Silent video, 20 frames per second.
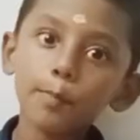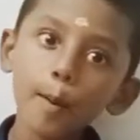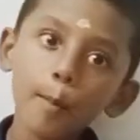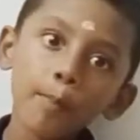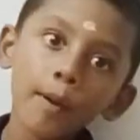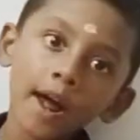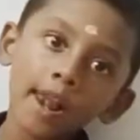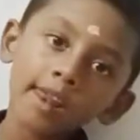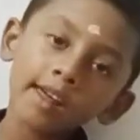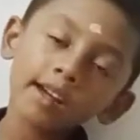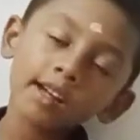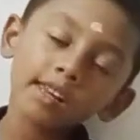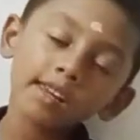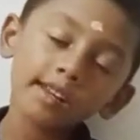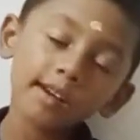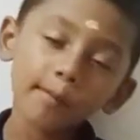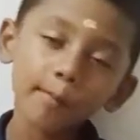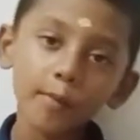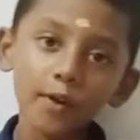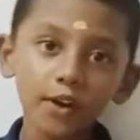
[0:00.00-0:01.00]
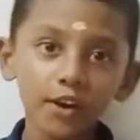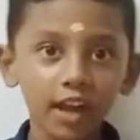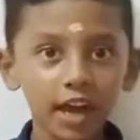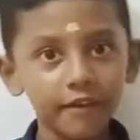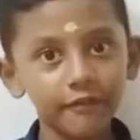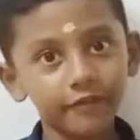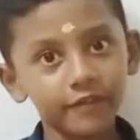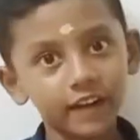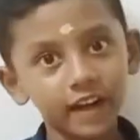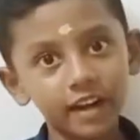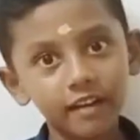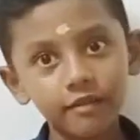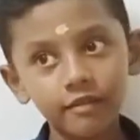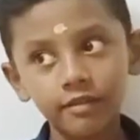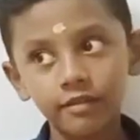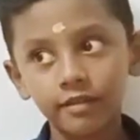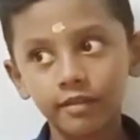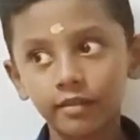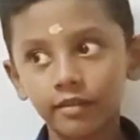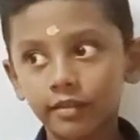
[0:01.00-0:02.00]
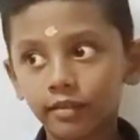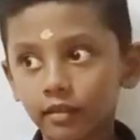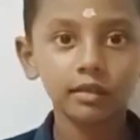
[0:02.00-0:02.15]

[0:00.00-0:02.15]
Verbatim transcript: இப்போ பழங்களுக்கு போகலாம் ஃப்ரெண்ட்ஸ்